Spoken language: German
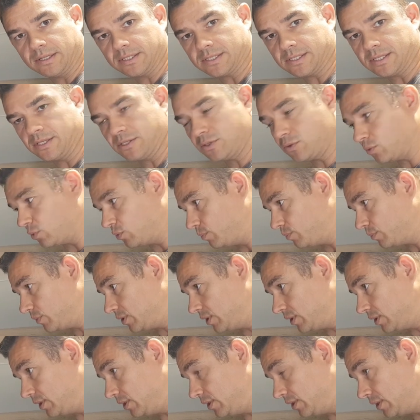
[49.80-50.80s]
es geht um
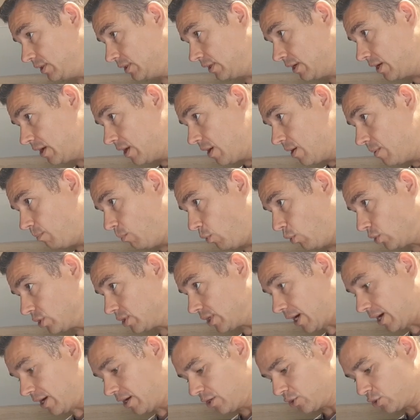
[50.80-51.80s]
die
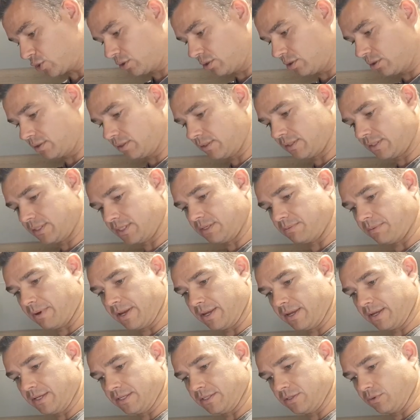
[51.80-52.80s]
Montage
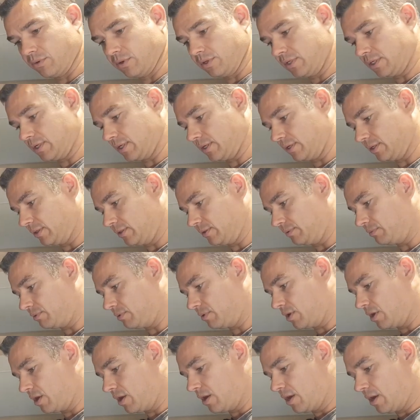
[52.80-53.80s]
zweier solcher
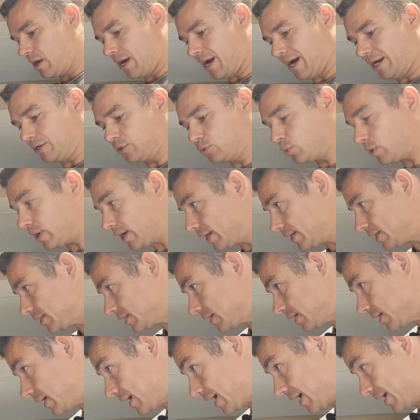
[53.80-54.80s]

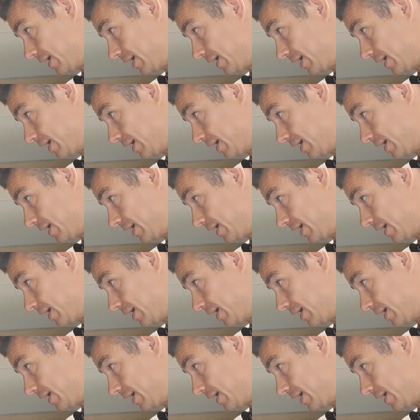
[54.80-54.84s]
Handtuchhalter.